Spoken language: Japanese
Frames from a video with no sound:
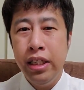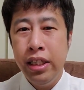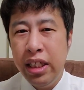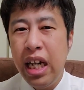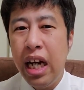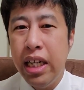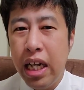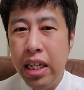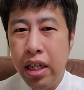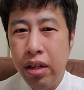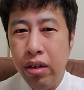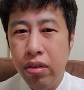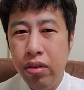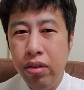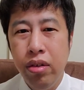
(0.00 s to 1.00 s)
じゃあ何な
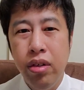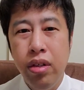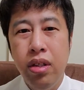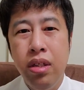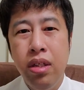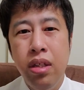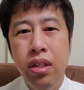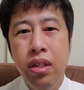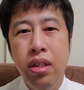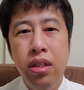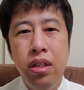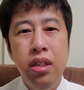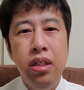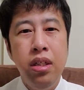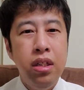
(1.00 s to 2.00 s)
の
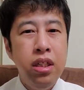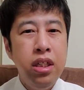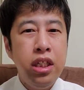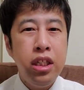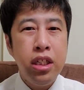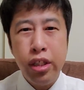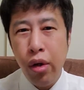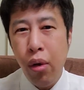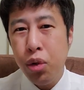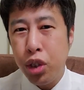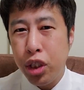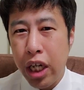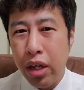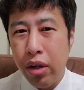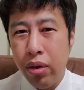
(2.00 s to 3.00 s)
一教
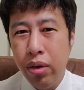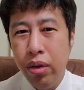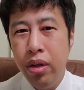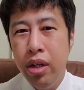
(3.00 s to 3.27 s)
師なの